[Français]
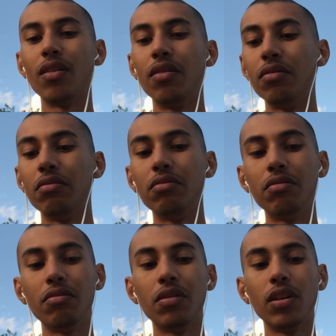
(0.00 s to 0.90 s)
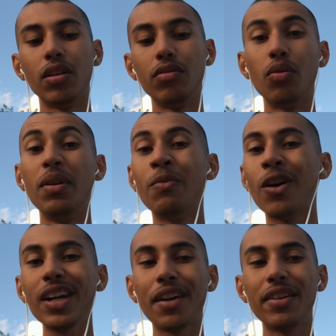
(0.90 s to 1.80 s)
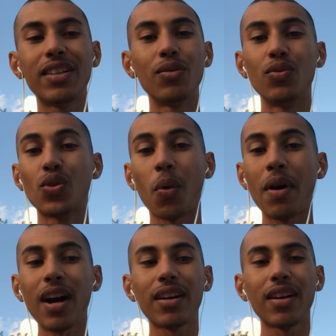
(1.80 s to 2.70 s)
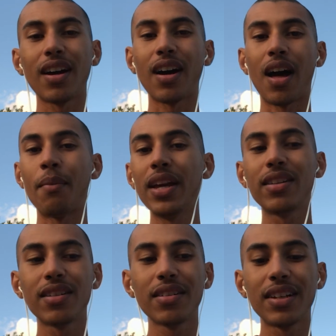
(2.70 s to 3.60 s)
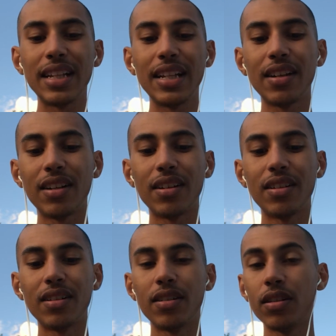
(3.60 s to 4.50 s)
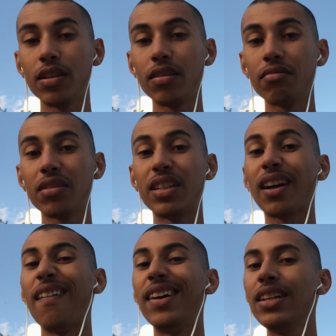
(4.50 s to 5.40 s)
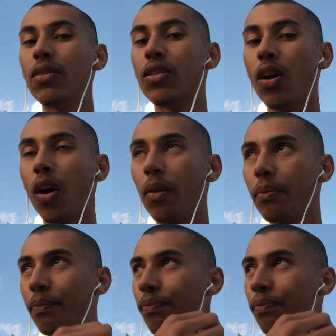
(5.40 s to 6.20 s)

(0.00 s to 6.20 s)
Euh, de mémoire, il y avait que Jean-Marc, un mec euh, qui travaillait encore.